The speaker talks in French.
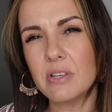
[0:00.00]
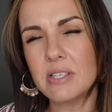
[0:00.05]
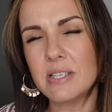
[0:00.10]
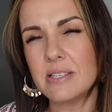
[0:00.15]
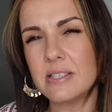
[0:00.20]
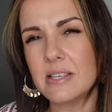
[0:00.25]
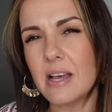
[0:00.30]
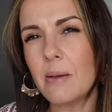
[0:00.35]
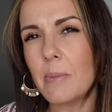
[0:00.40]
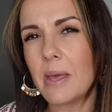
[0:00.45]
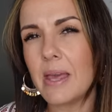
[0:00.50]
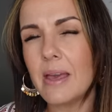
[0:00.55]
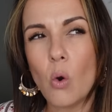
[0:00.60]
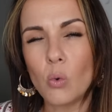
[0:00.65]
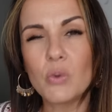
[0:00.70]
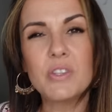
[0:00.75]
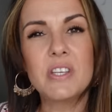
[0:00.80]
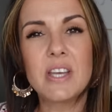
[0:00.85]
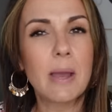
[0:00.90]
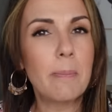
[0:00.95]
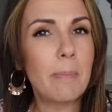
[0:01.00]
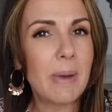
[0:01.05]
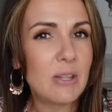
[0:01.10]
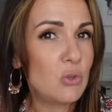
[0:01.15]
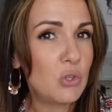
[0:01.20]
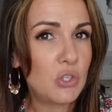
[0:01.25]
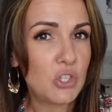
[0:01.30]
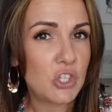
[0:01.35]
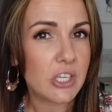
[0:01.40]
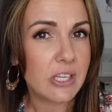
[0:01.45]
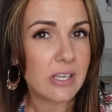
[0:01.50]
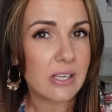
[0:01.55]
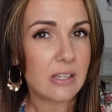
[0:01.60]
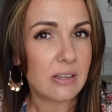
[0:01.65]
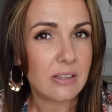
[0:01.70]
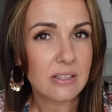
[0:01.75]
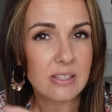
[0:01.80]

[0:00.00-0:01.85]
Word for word: c'est ça, mais on dirait pas du Shein.